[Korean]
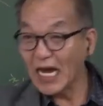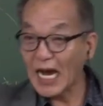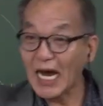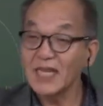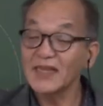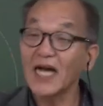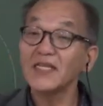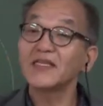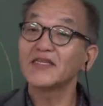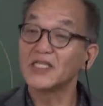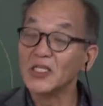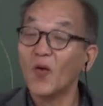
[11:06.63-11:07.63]

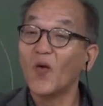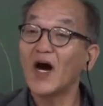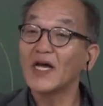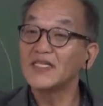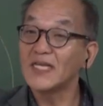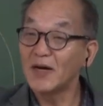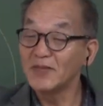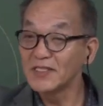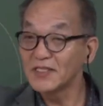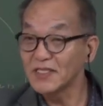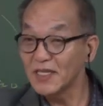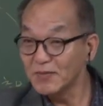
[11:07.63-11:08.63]
한낮 정오가
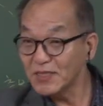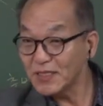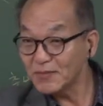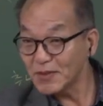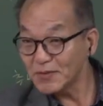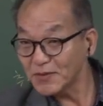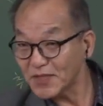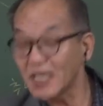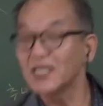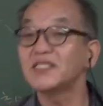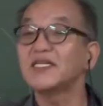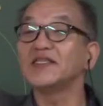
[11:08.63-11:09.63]
지나면서 이제 음이 점점점 자
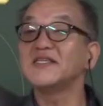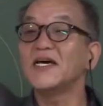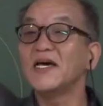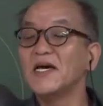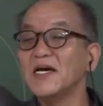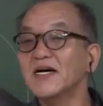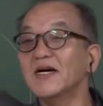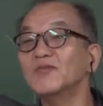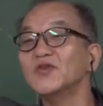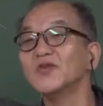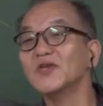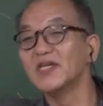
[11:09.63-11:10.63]
그때 이제
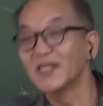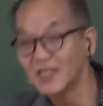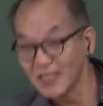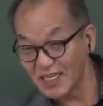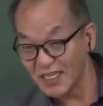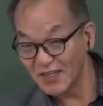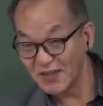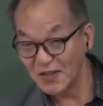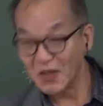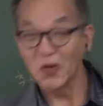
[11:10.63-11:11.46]
음둔으로 흐르는 거예요.